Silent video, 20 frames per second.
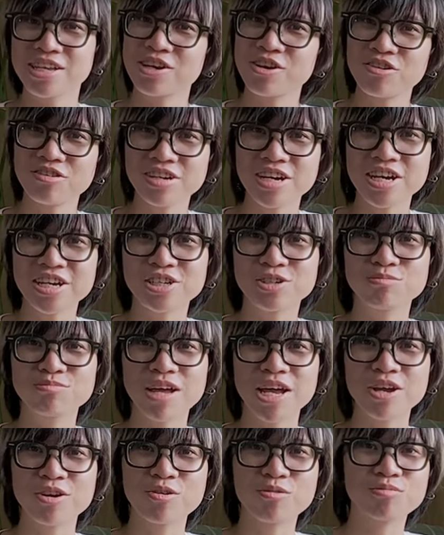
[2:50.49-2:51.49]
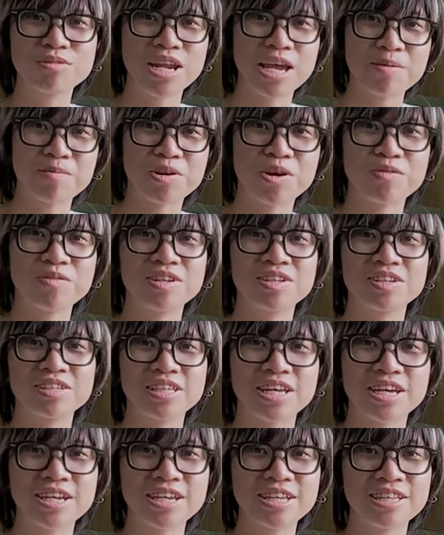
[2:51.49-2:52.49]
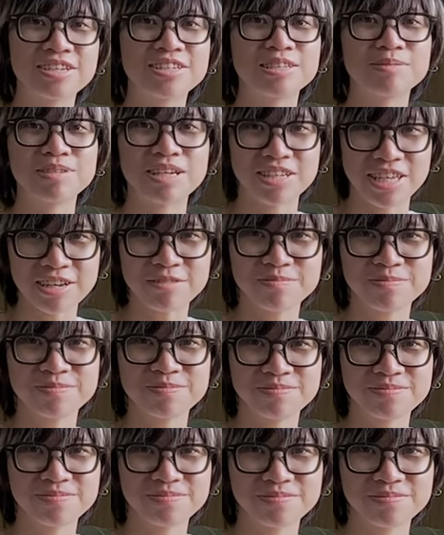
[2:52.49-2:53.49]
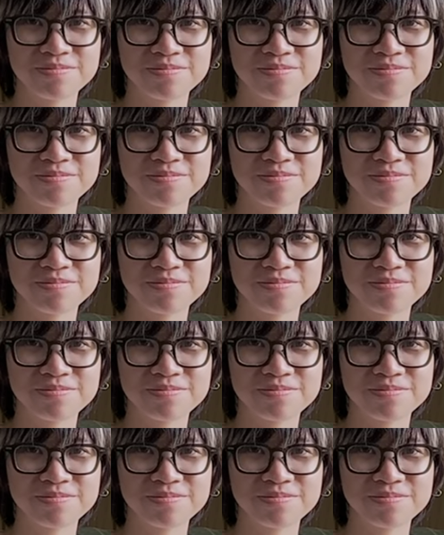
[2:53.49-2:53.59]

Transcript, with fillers: thì ok chúng ta hãy cùng đem nó vào thực tế để thử xem sao nhé